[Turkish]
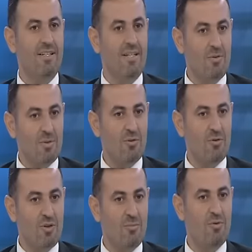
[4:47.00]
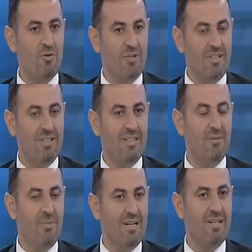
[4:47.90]
Nevzat hocamın
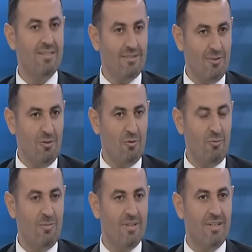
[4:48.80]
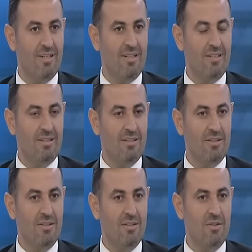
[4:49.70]
söylediklerine ben katılıyorum.
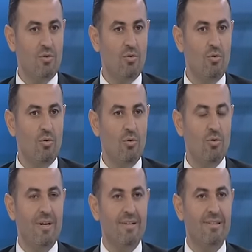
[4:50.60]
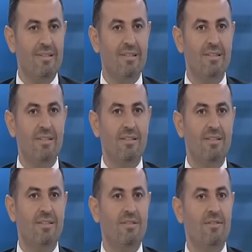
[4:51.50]
E, çünkü artık
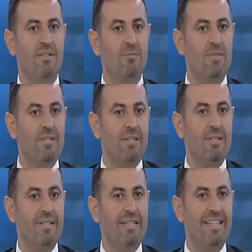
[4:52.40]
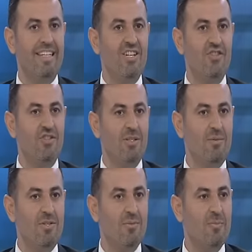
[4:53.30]
e, şimdiki
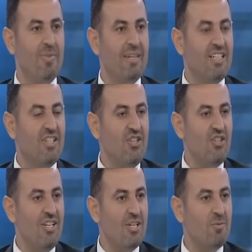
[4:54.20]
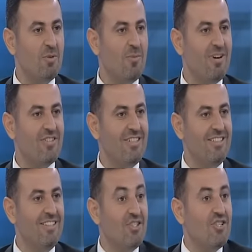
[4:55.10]
gençlerimiz klişeleşmiş bazı
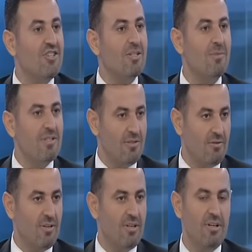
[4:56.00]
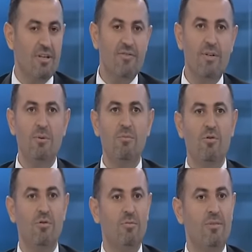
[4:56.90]
şeylerin dışına çıkmak istiyorlar. Tamam
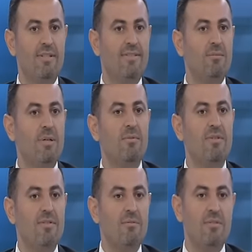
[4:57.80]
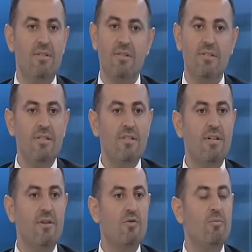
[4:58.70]
oğlum ya da tamam kızım işte canın
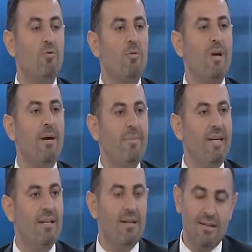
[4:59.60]
sağ olsun problem değil.